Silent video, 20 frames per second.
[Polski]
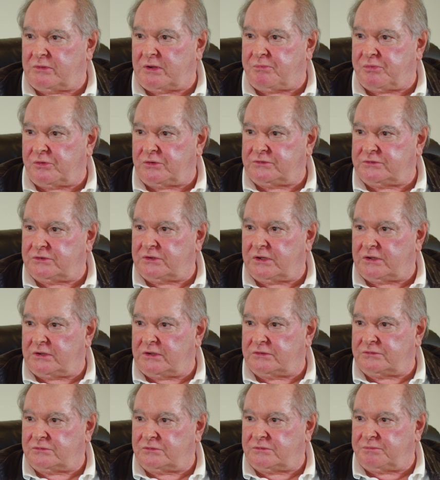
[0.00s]
na
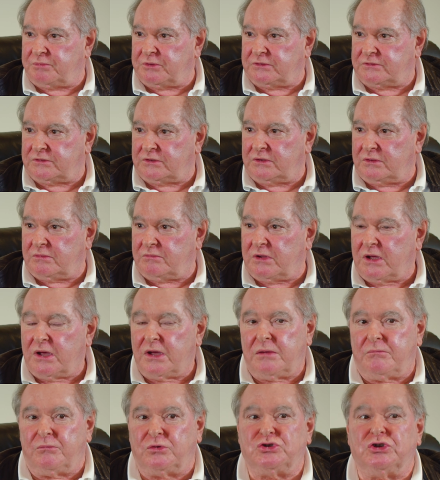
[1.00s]
polistyrenie suspensyjnym.
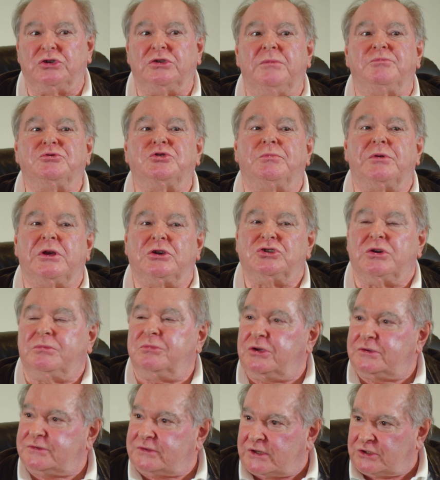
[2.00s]
Może nie, przepraszam,
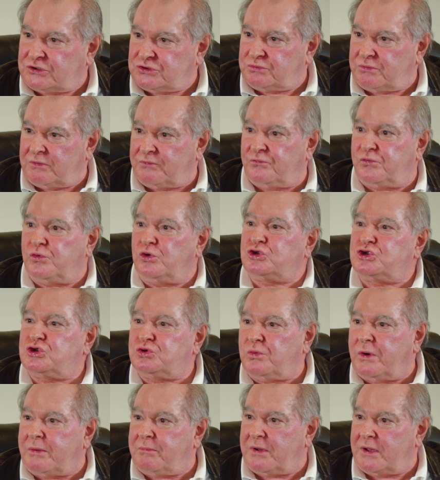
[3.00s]
nie straciłem,
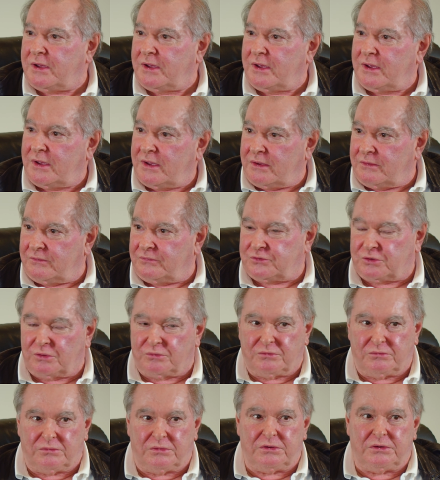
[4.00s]
włożyłem w
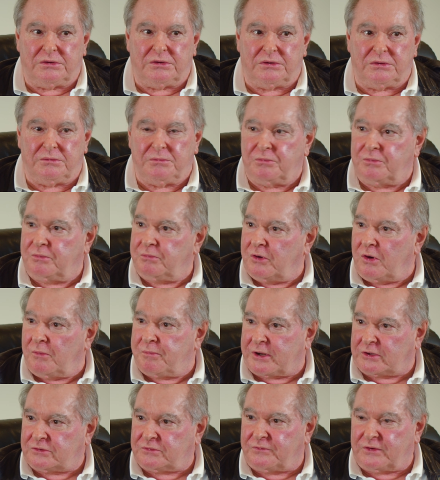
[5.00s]
to y,
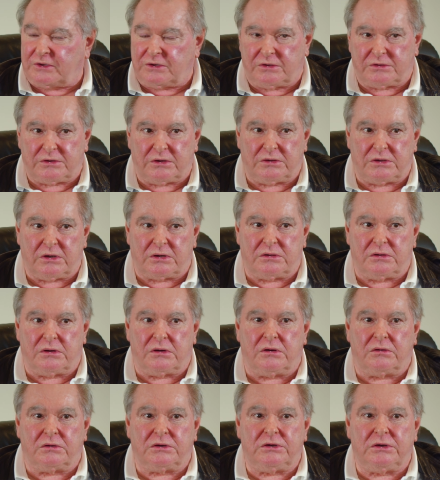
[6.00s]
opracowanie tej
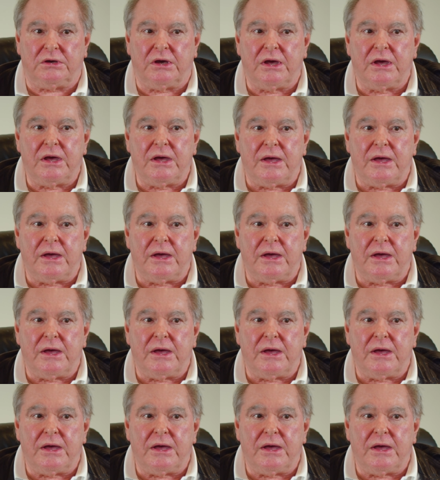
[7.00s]
technologii.